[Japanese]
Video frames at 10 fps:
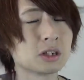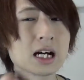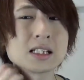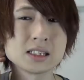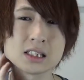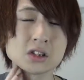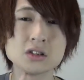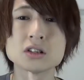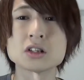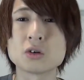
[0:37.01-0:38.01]
関
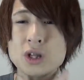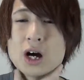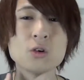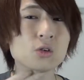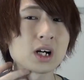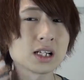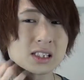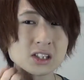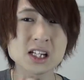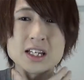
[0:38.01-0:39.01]
節、この顎の関
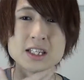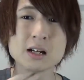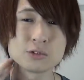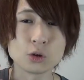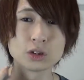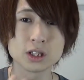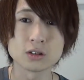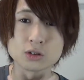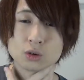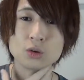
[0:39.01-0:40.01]
節が痛むよって
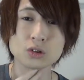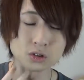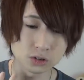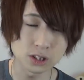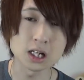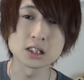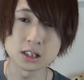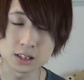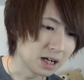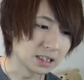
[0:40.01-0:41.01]
いう、そういう感じ
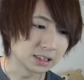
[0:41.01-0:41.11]
です。